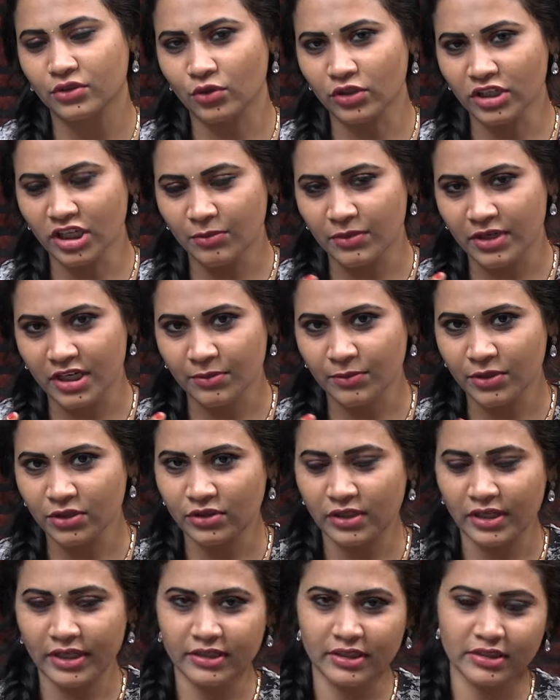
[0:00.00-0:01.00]
కొన్ని
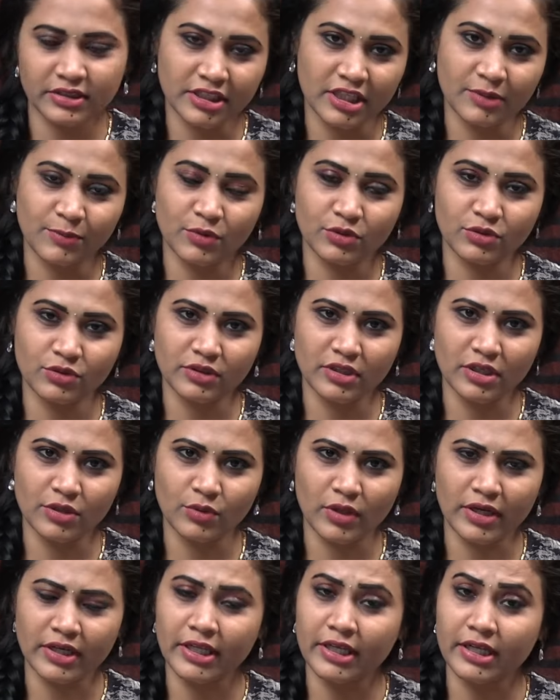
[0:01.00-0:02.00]
మరమ్మతులు అయితే చేయబోతున్నారు
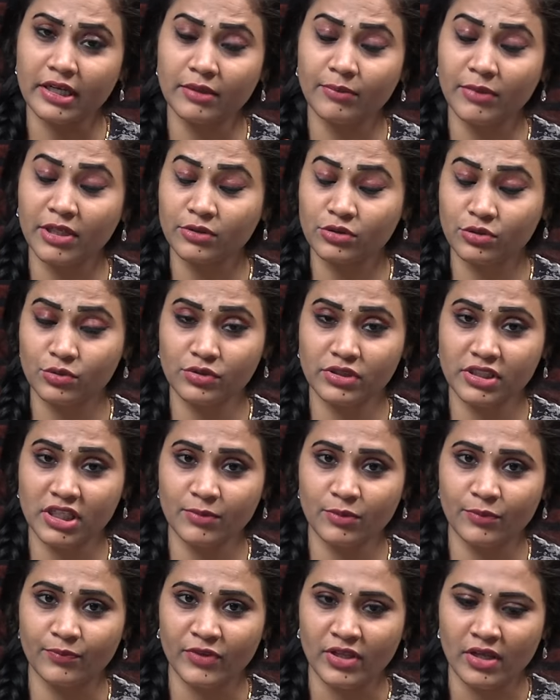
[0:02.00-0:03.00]
అంటే ఇక్కడ మనం
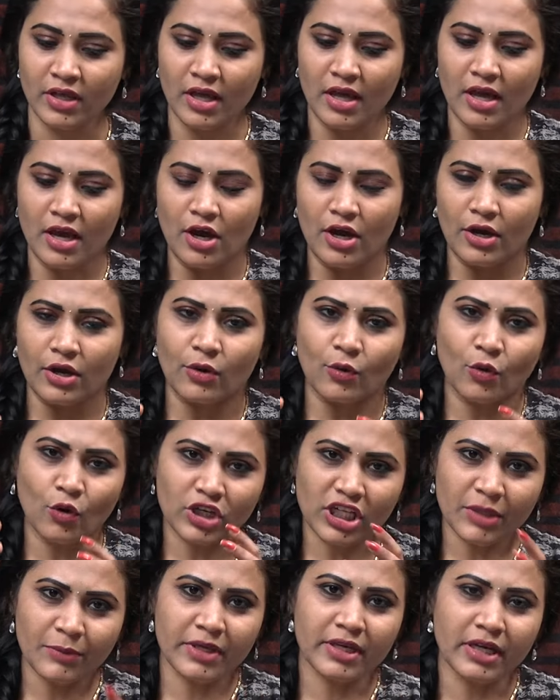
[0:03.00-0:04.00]
చూసాము
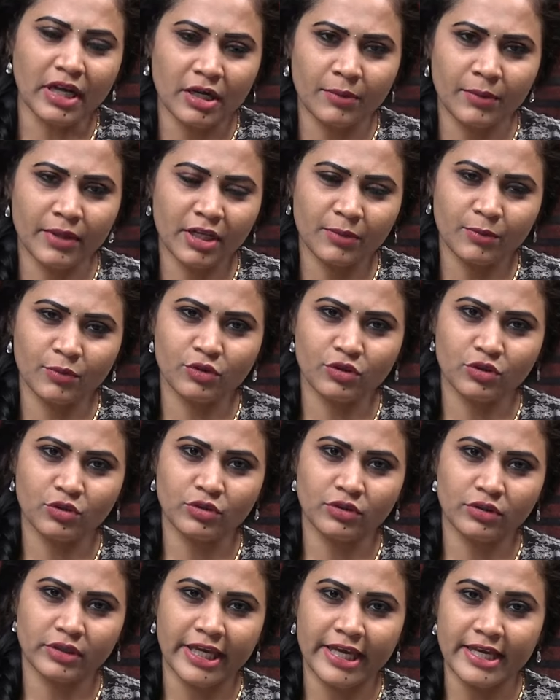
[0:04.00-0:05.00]
ఓటమి కనబడే ముందు
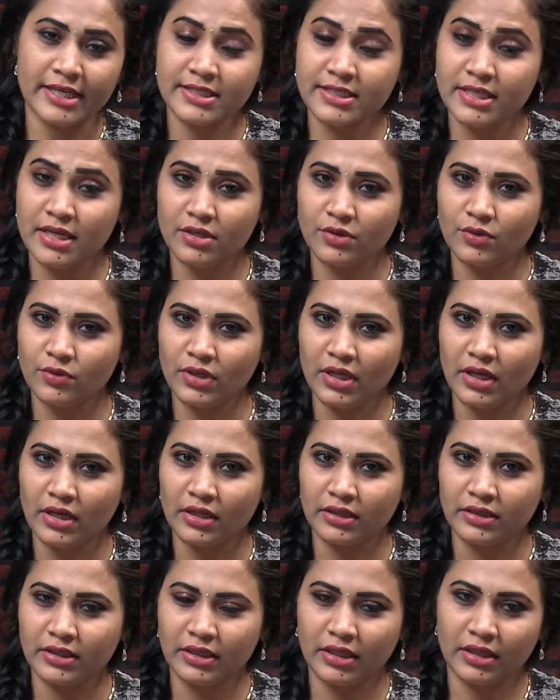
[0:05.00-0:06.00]
కేసీఆర్ కూడా
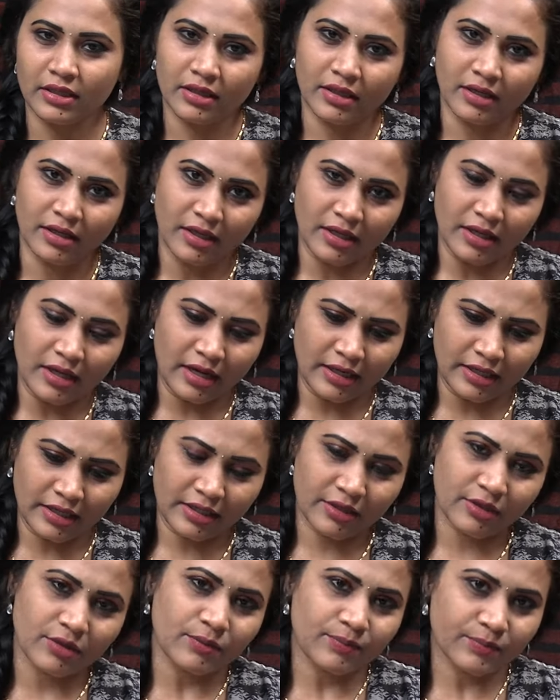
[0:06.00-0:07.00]
తన అంటే
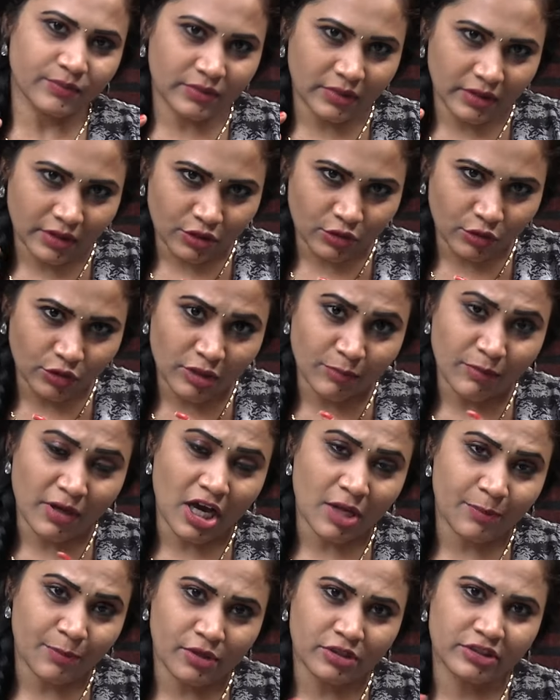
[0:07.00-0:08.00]
కొన్ని
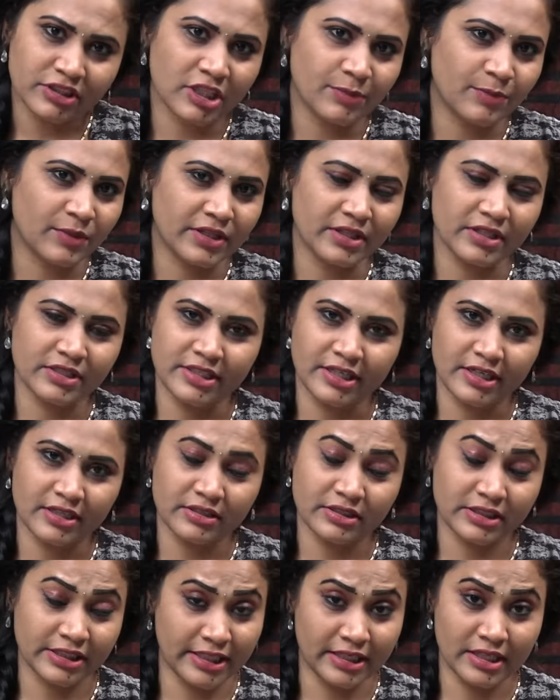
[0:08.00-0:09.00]
మార్పులు చేర్పులు అయితే చేయడం
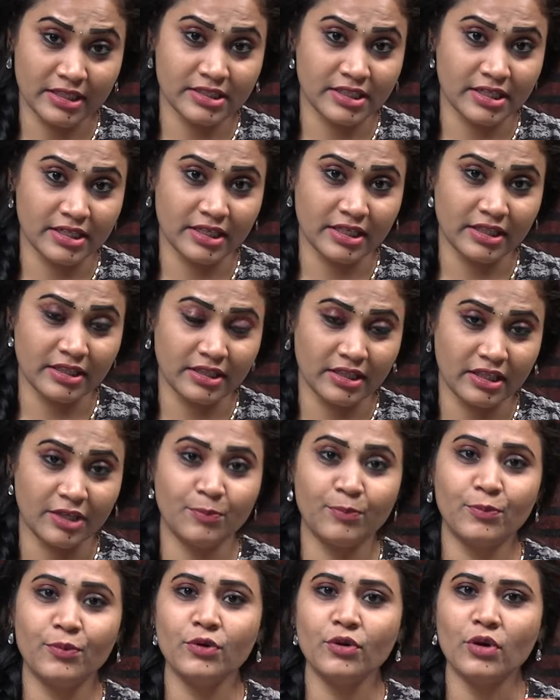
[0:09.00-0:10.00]
చేయడం జరిగింది
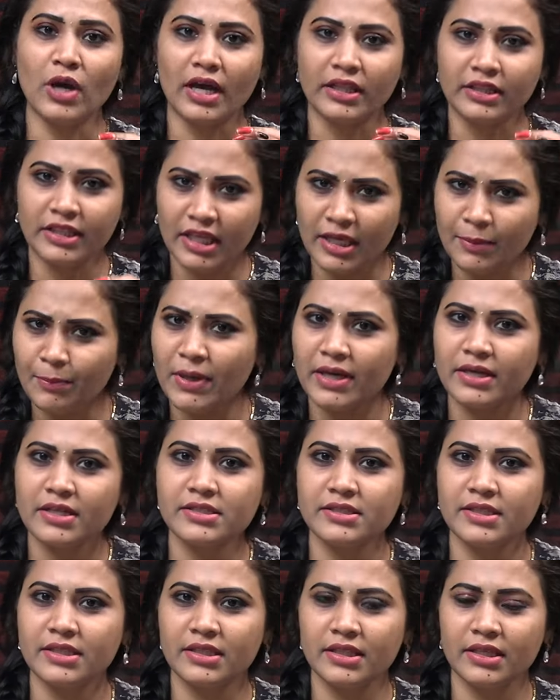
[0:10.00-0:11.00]
ఇప్పుడు అదే
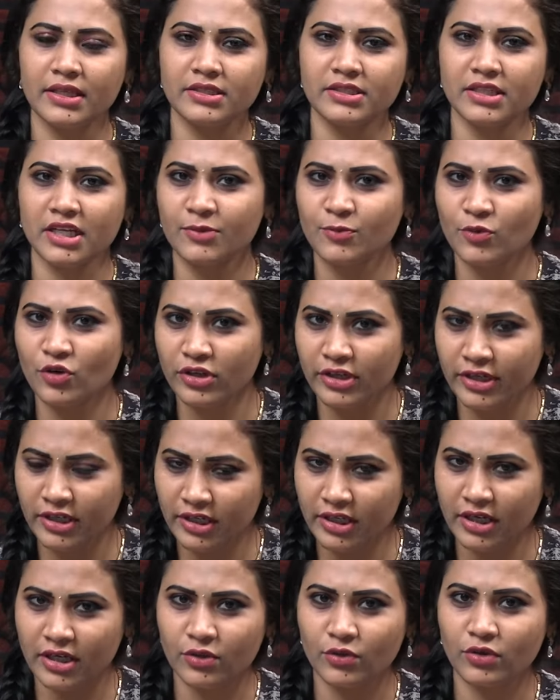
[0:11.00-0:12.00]
పరిస్థితి జగన్మోహన్ రెడ్డి
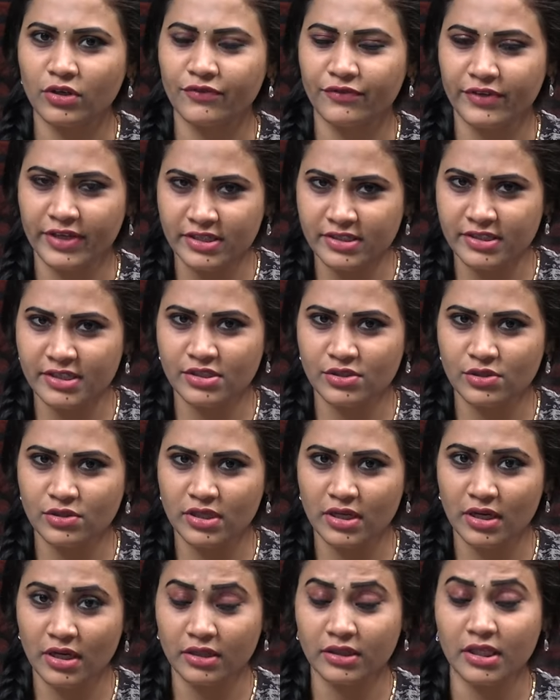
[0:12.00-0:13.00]
గారు కూడా ఫేస్ చేస్తున్న
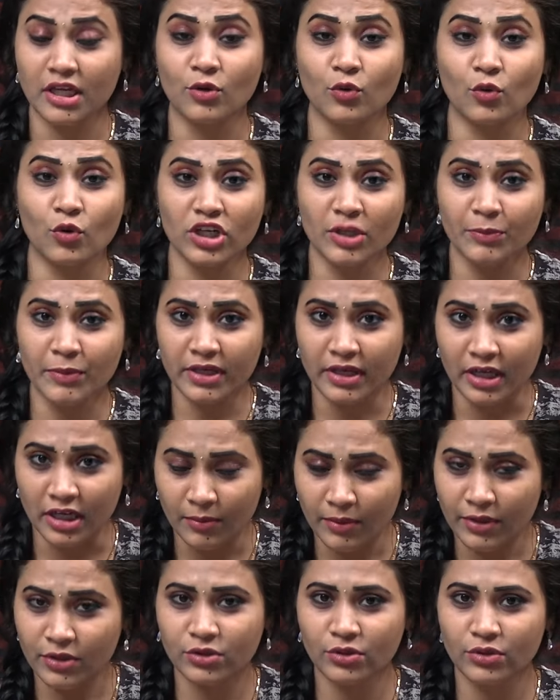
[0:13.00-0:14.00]
తన ఓటమి
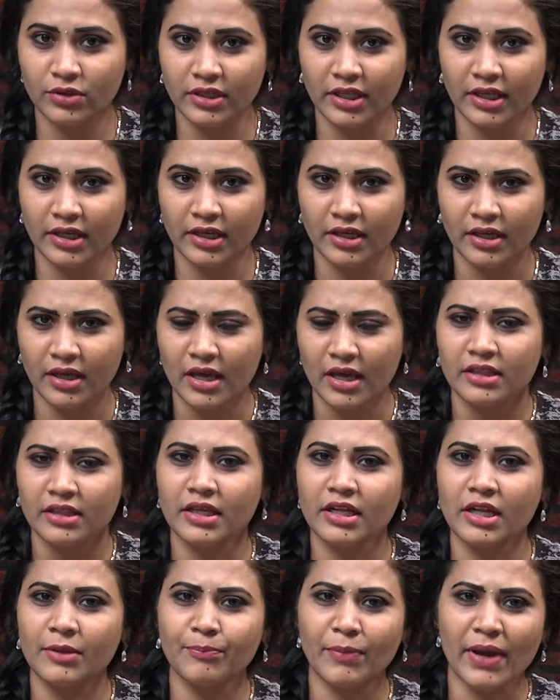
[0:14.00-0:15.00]
కనబడుతుంటే
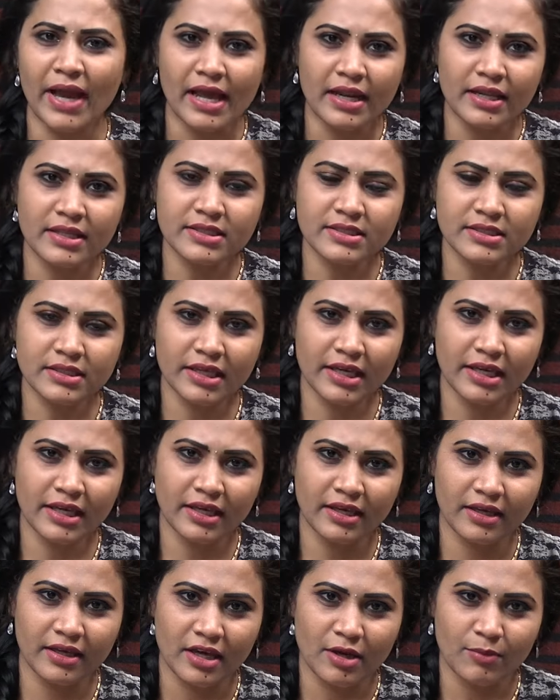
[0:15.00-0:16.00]
తన ప్యాలెస్కి
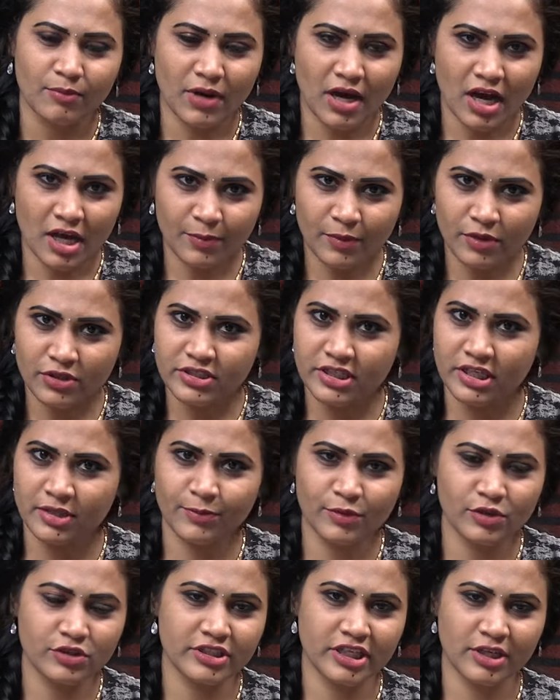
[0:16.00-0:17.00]
మార్పులు
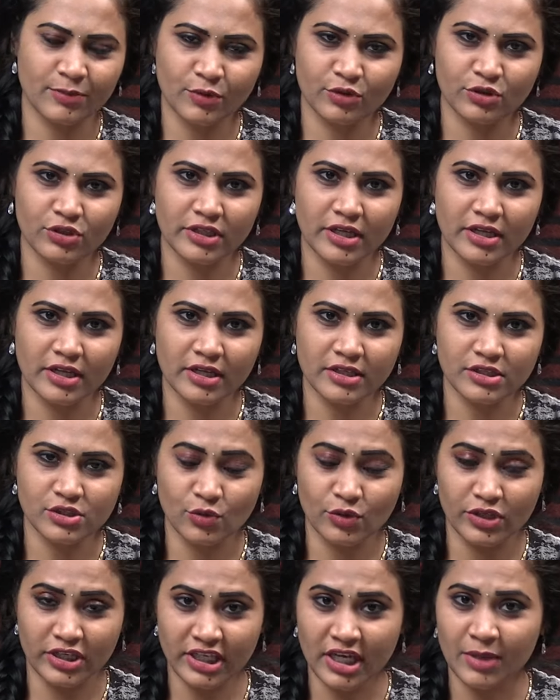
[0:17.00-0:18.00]
చేర్పులు చేయబోతున్నారా సో
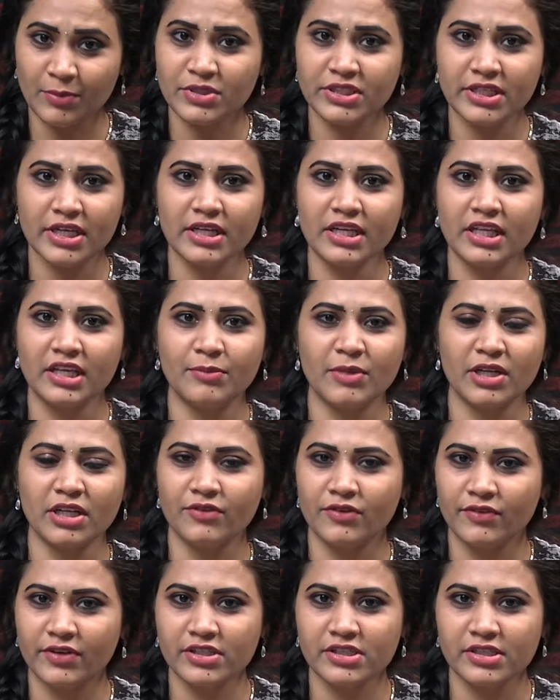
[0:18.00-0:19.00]
ఈ అంశాన్ని మనకు
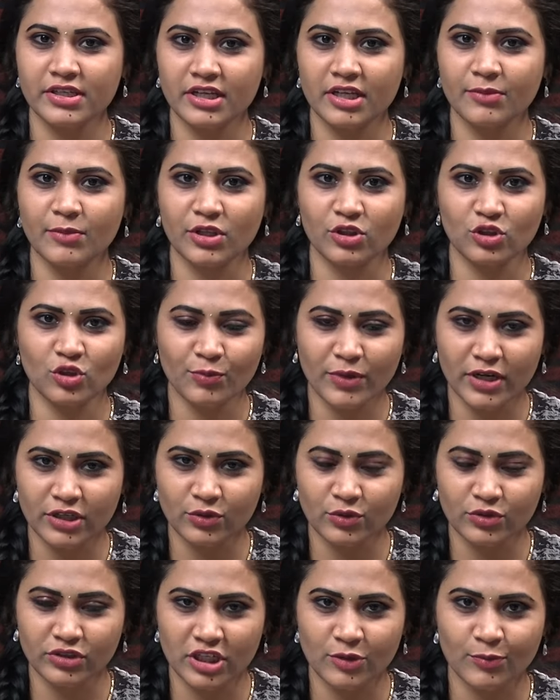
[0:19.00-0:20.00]
వివరించడానికి మనతో పాటు
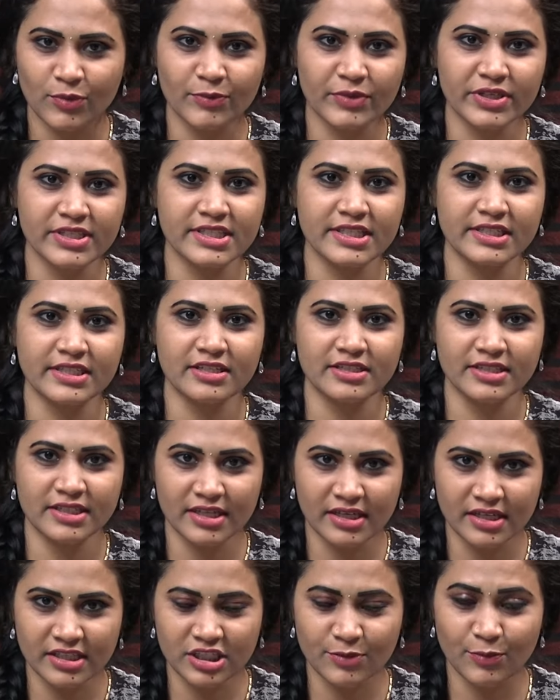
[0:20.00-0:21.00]
ఉన్నారు ప్రముఖ సీనియర్
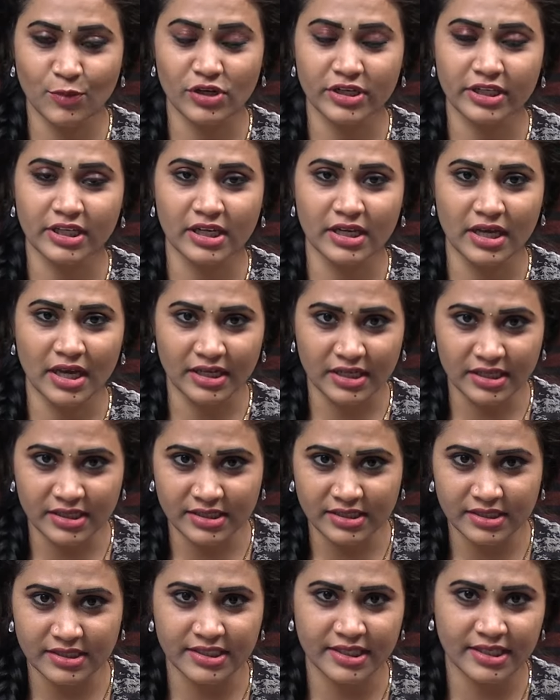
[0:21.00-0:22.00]
జర్నలిస్ట్ పొలిటికల్
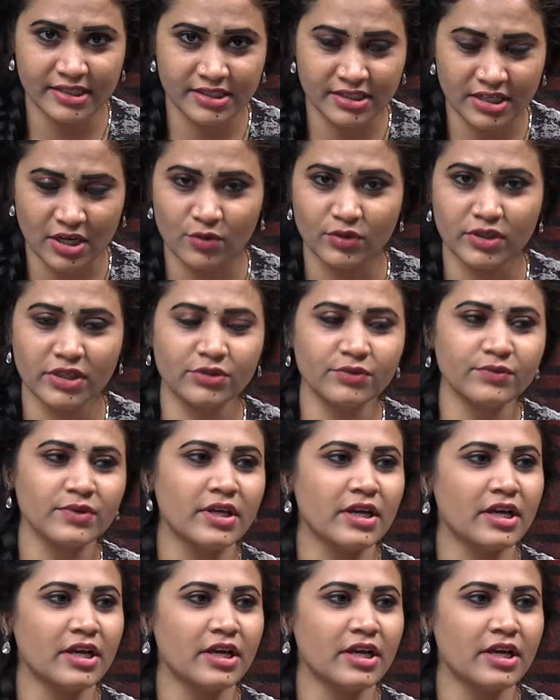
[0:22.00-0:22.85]
అనలిస్ట్ సిఎస్ రావు గారు